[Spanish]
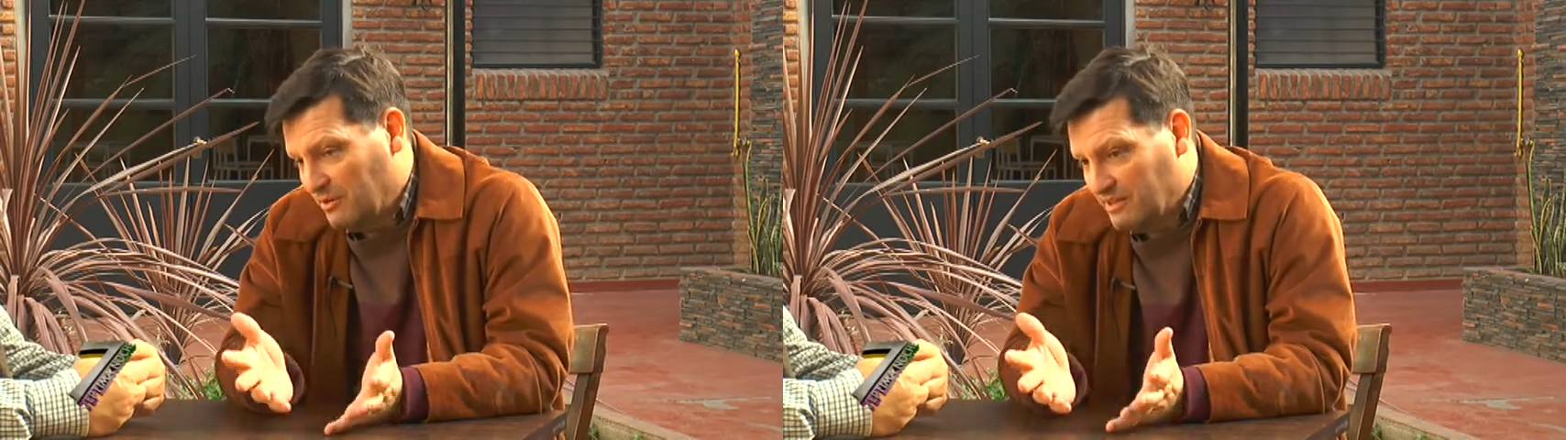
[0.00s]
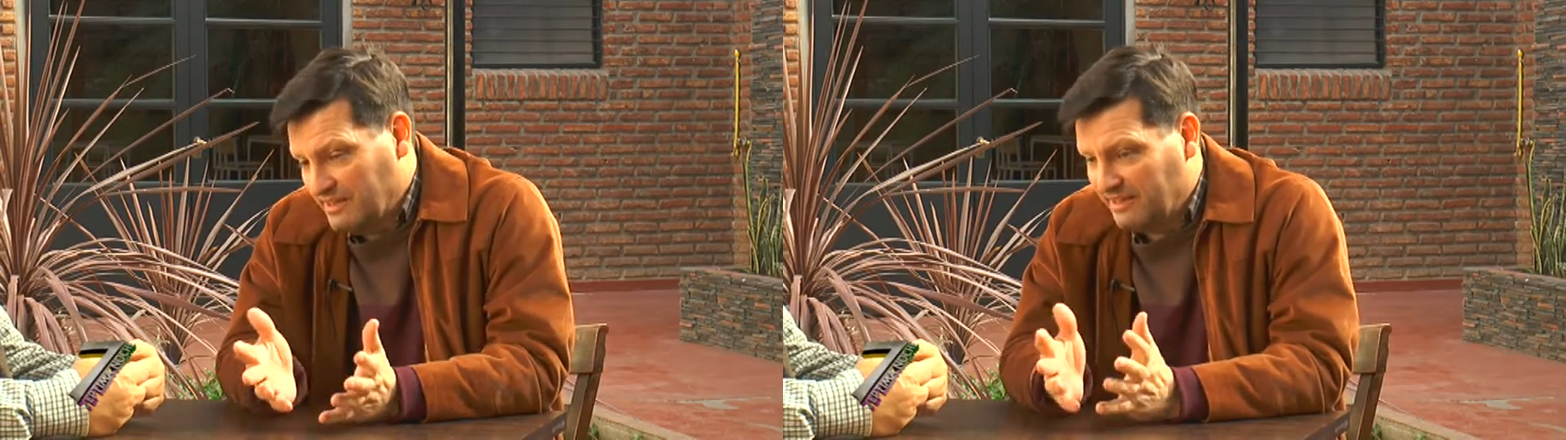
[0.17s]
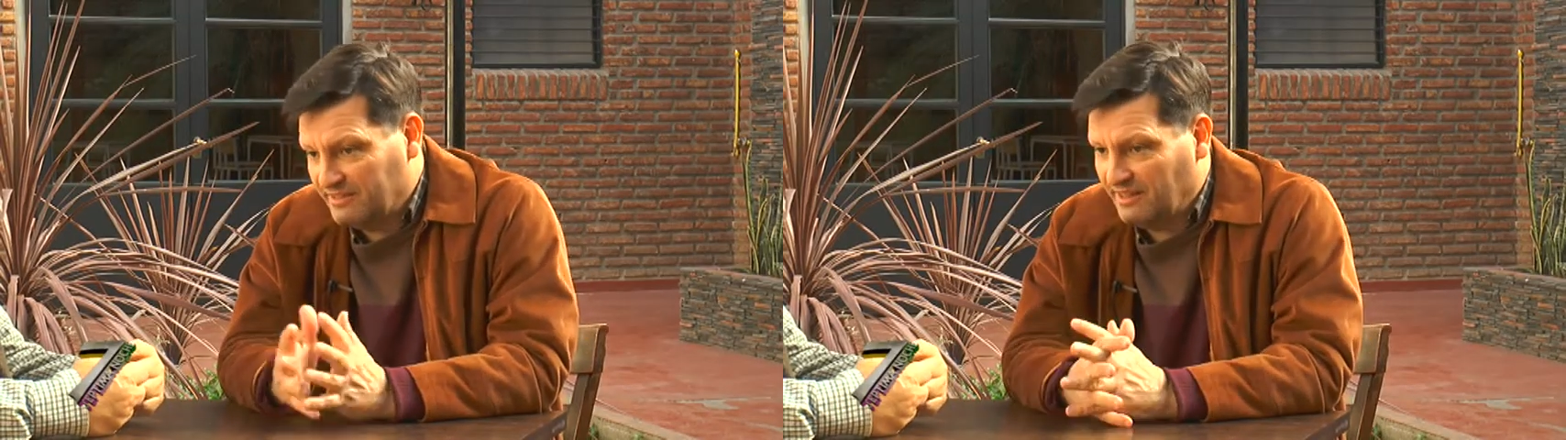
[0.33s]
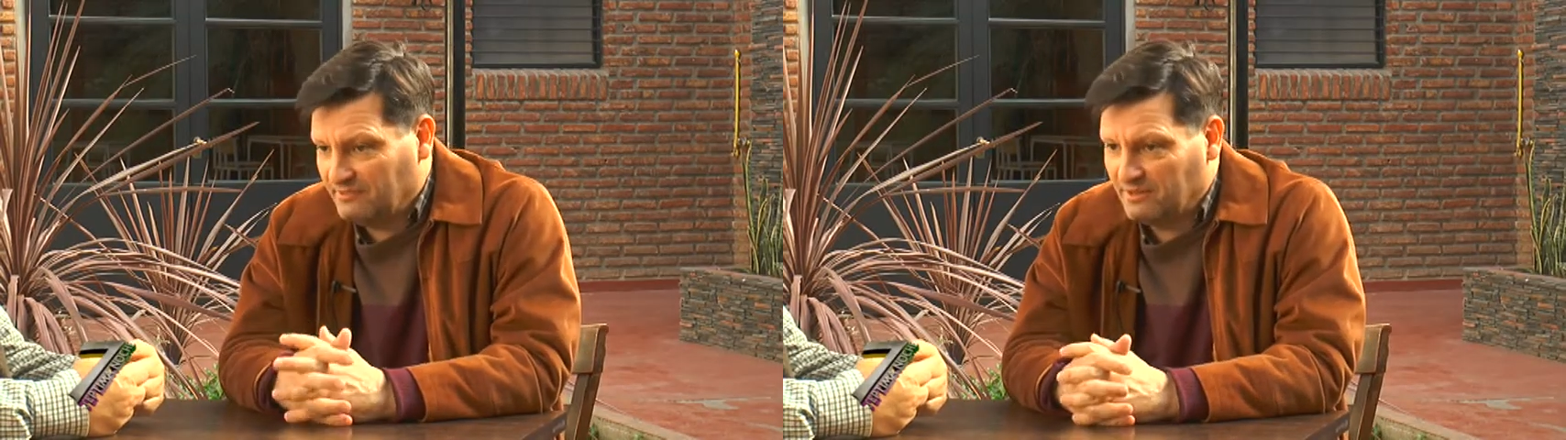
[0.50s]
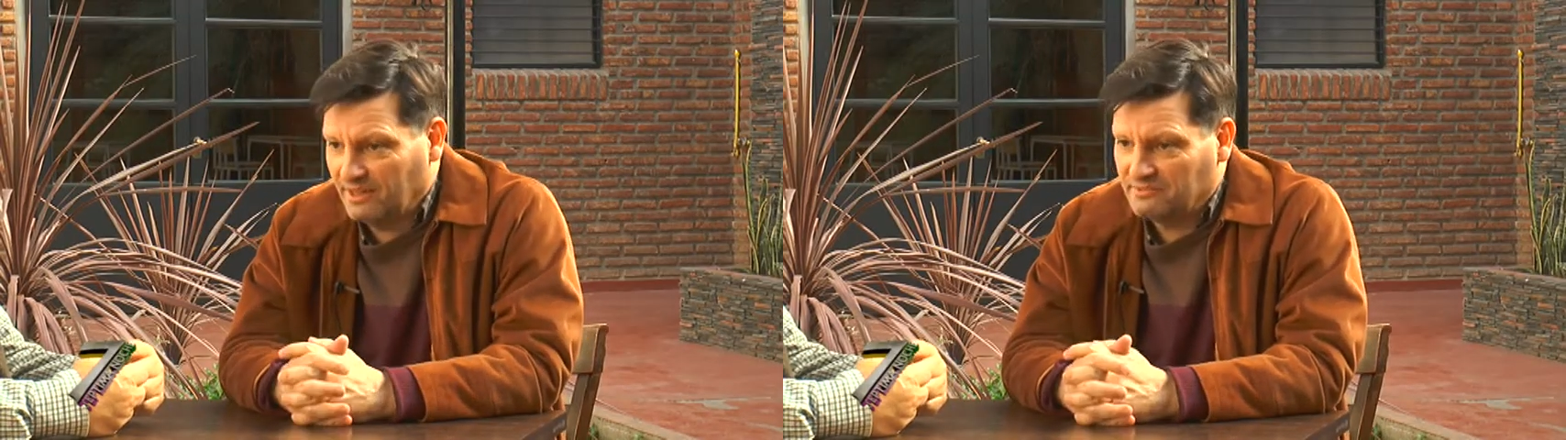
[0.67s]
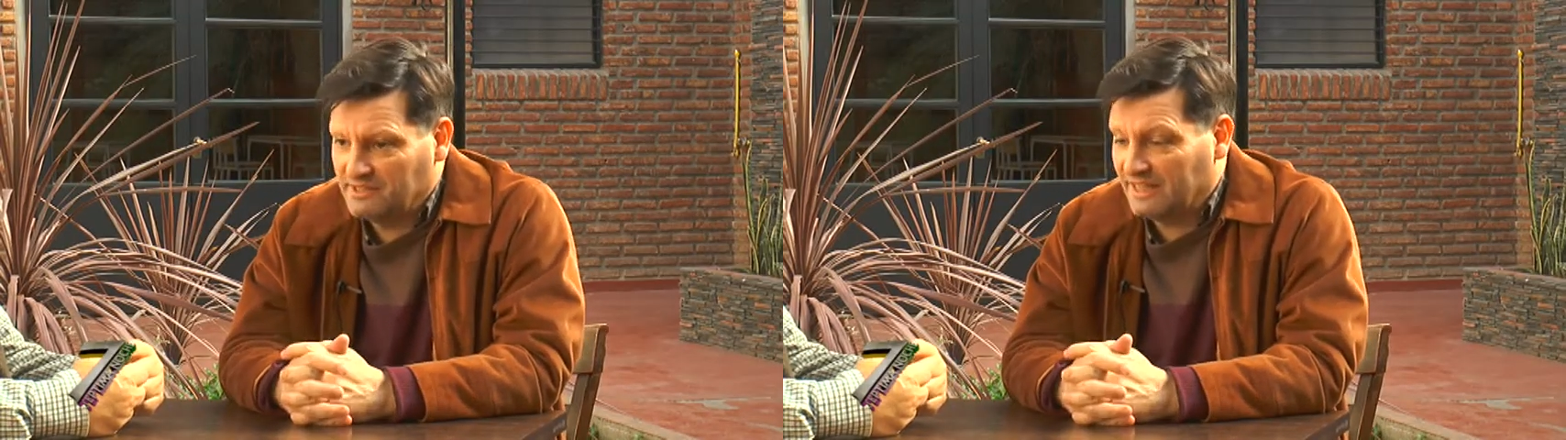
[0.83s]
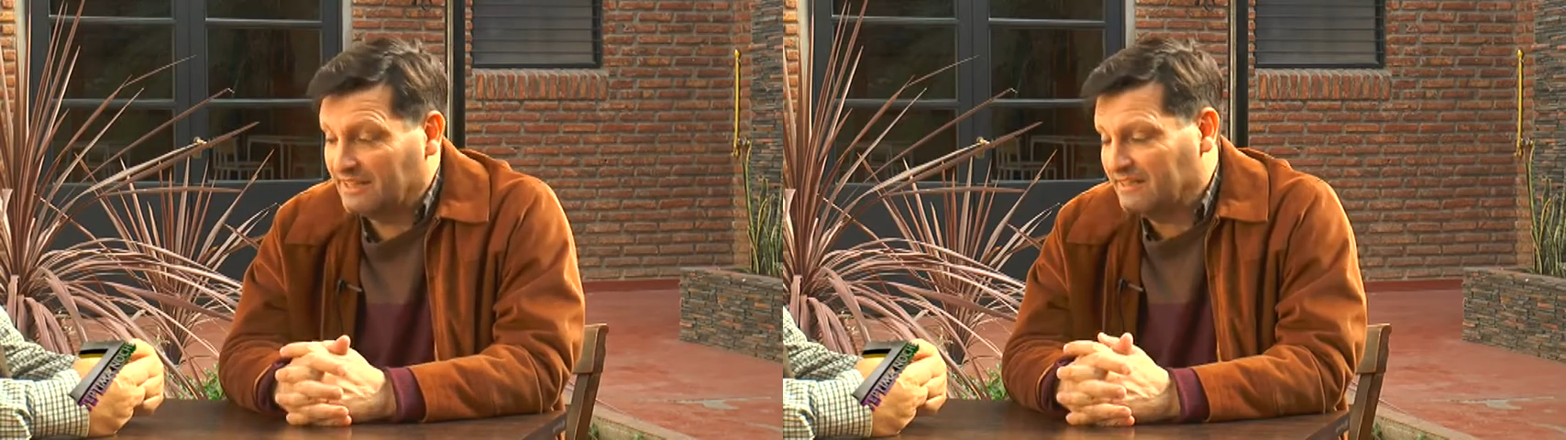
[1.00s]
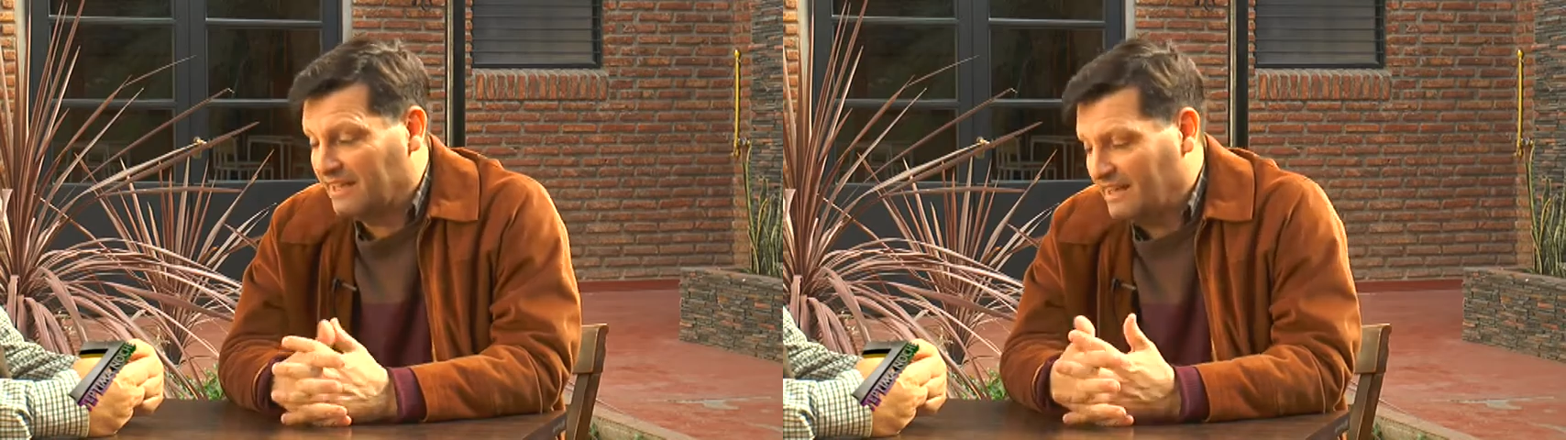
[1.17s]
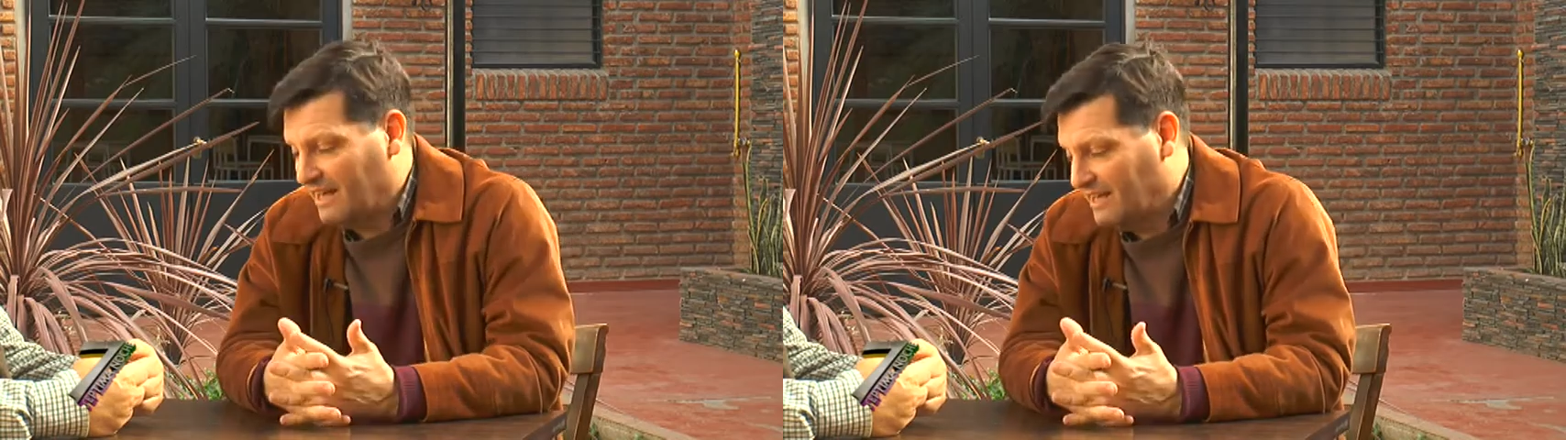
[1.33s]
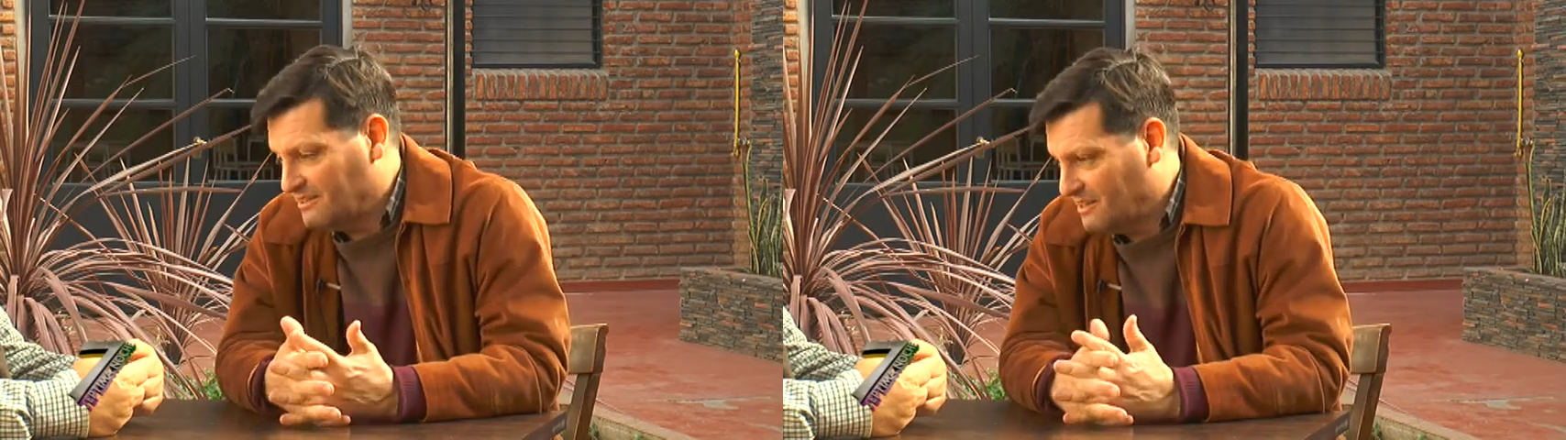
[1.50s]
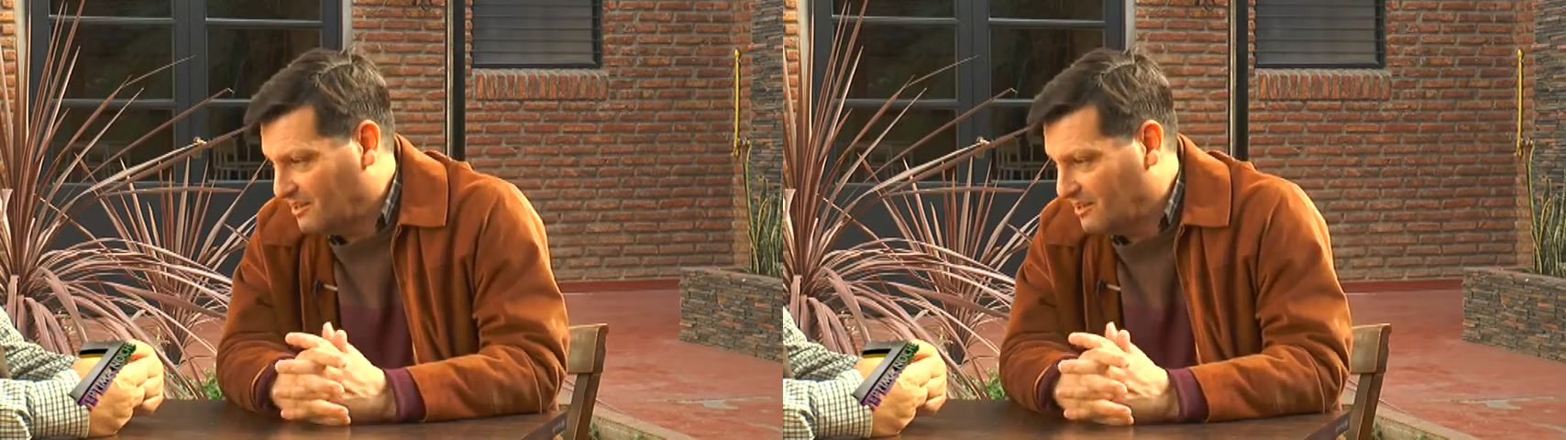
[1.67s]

porque ya está a cierta edad,